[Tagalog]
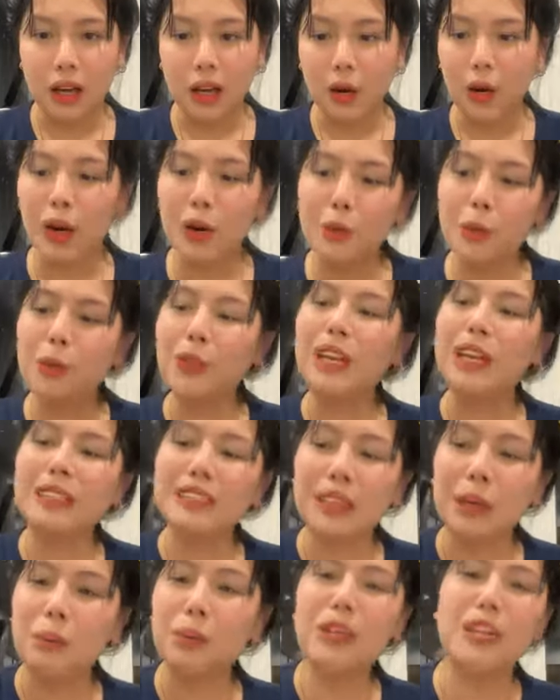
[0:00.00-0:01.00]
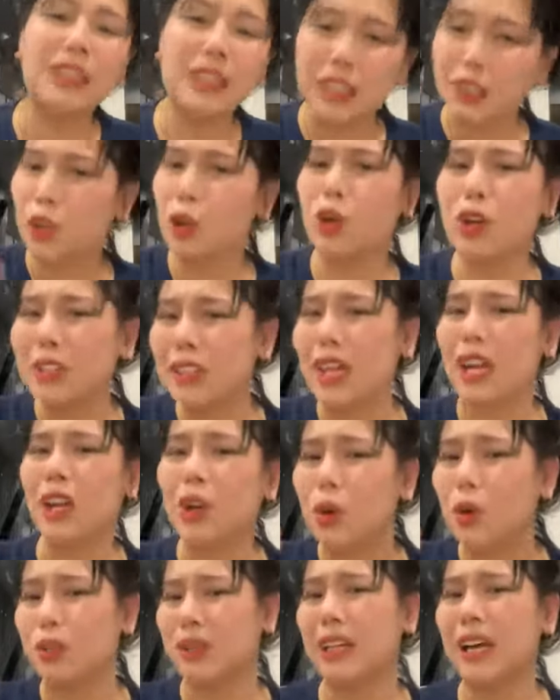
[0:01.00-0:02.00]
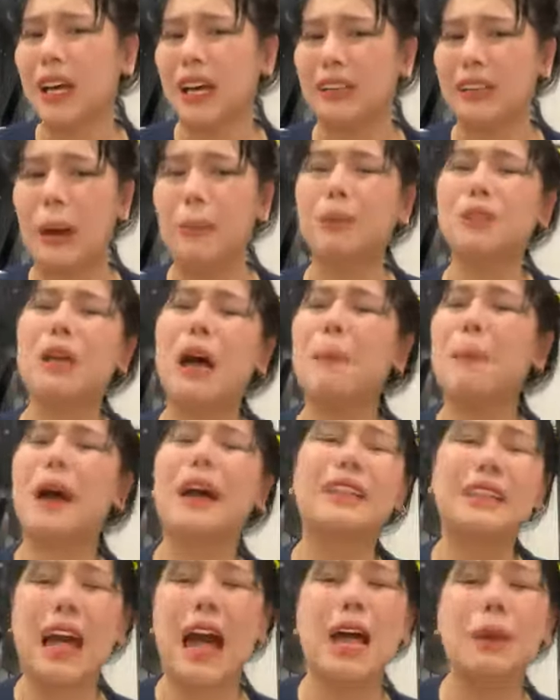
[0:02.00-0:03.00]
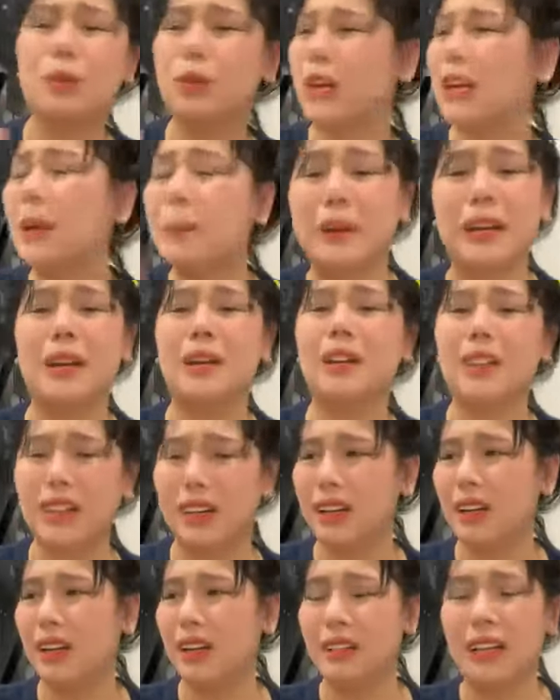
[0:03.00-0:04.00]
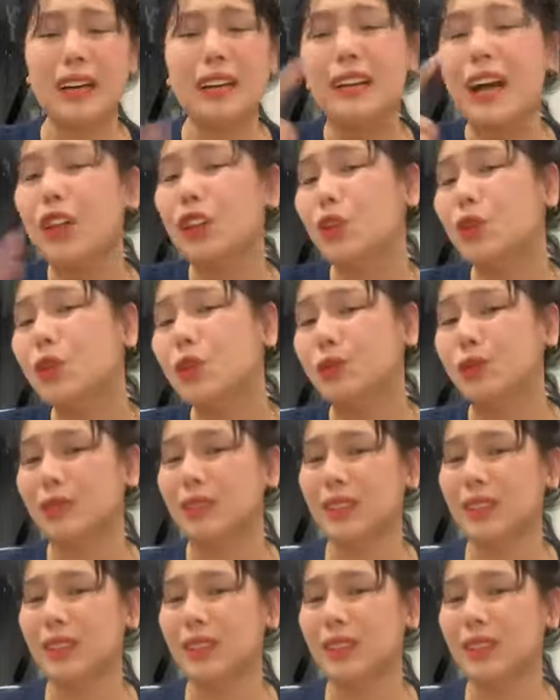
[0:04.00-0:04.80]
Huwag mo nang sabihin na sorry Tyrone niya. Tapos papakitaan mo na naman ng ng ganun.